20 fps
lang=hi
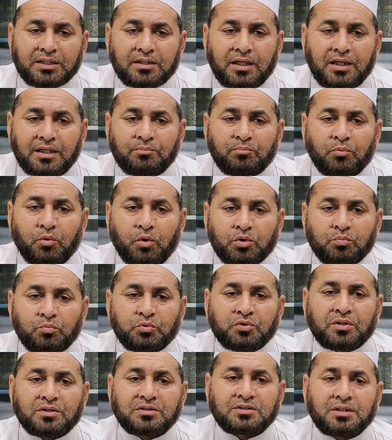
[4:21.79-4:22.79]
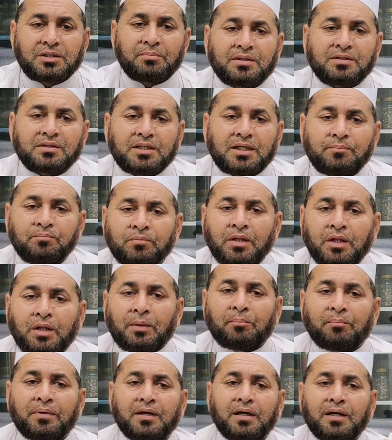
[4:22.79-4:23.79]
तलाश बहुत मुश्किल से बनता है
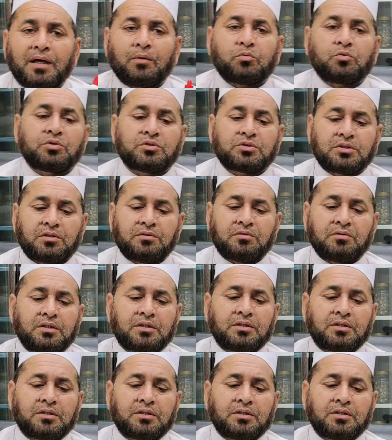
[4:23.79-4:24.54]
मैं आपको इसकी